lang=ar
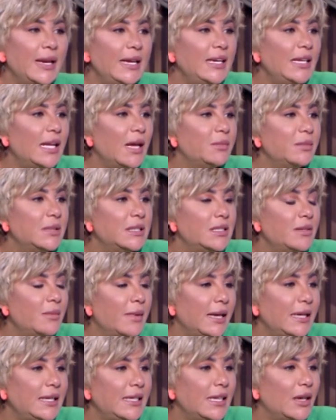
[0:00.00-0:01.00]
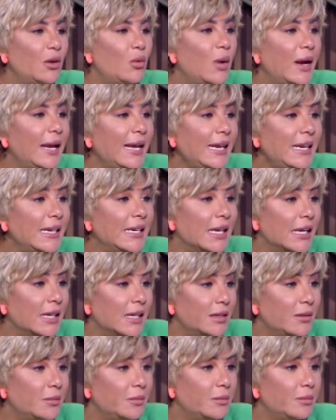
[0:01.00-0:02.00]
اسمحي لي ابتدي معاكي هو
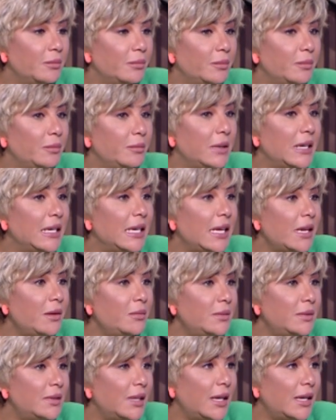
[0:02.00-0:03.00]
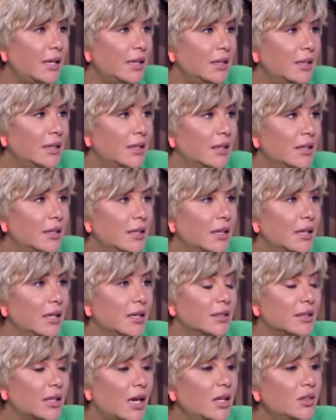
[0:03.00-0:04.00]
احنا من امتى
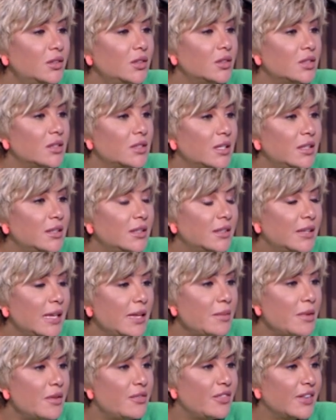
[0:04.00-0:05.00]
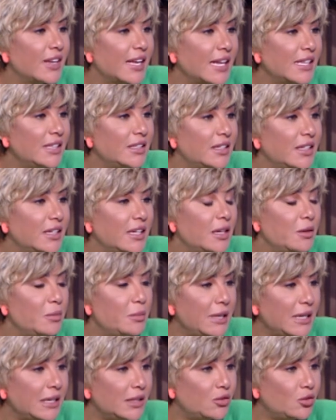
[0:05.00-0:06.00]
اتحطت الست دايما في
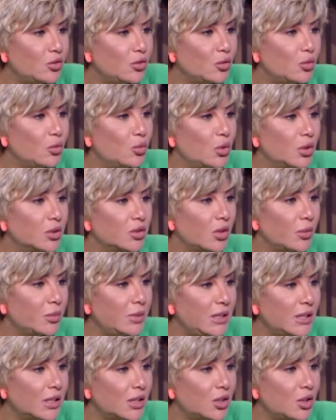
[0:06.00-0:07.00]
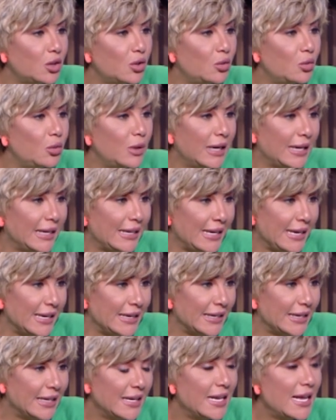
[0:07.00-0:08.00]
كدر البيت والطبيخ
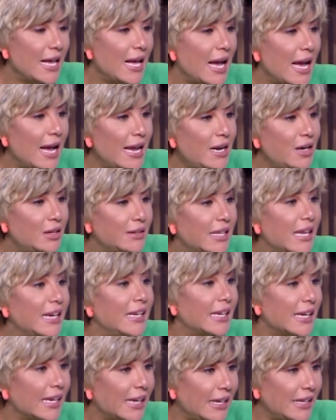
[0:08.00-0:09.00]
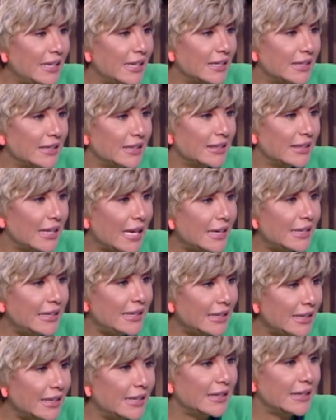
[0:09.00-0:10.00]
والعيال هل تاريخيا
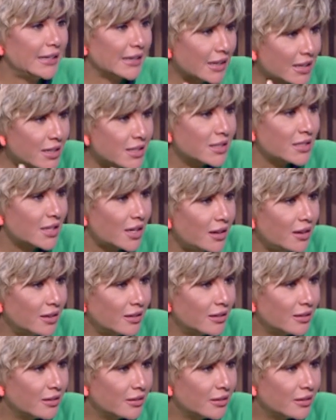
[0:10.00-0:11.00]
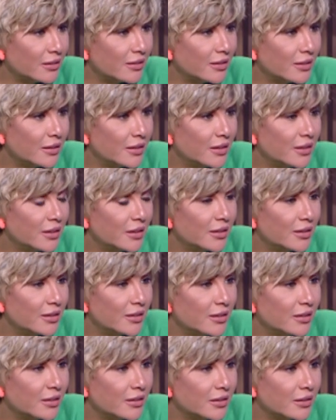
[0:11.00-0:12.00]
ده ليه قصه اه طبعا
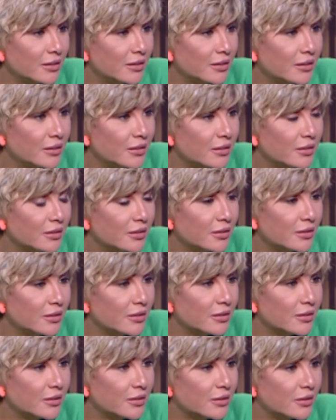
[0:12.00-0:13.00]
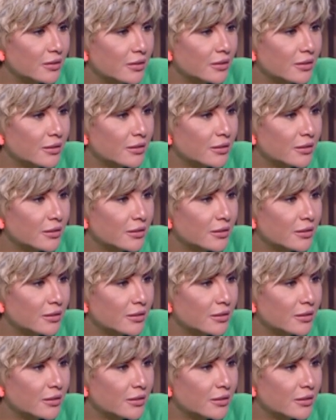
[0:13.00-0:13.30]
لانه